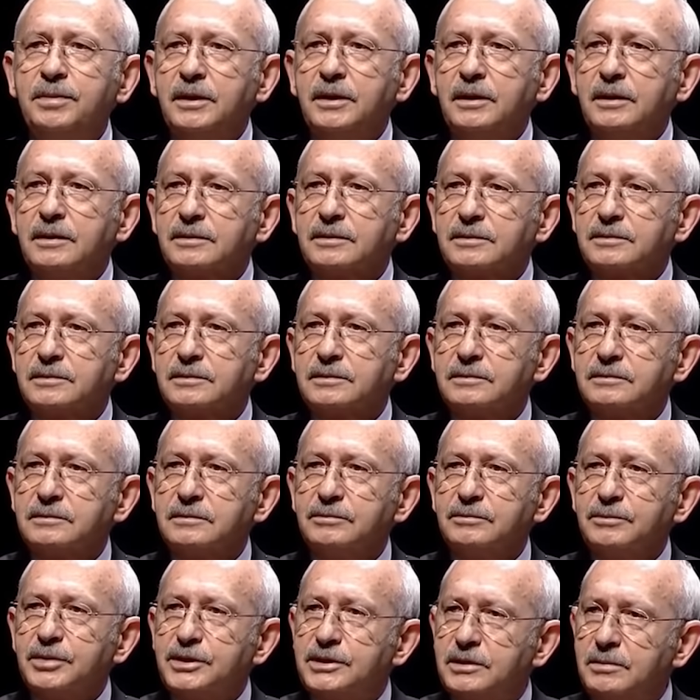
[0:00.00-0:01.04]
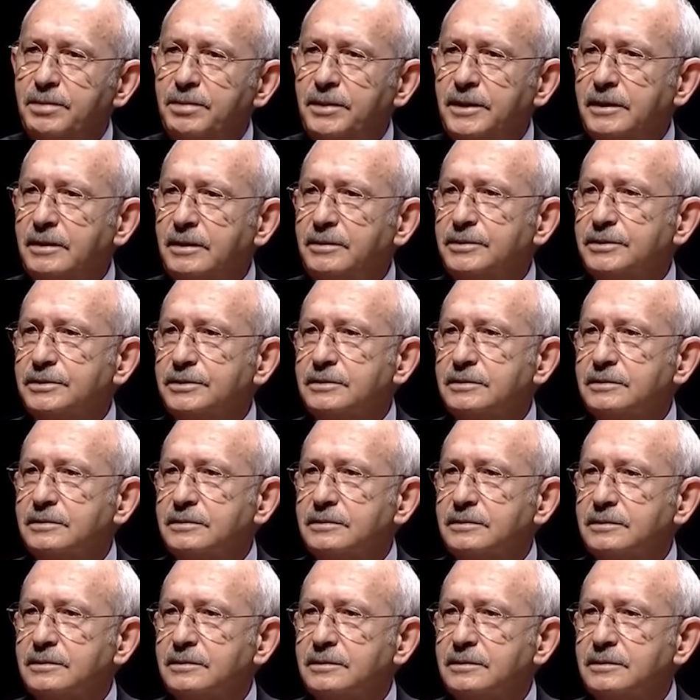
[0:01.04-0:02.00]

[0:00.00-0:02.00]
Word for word: paranız. Bizim paramız.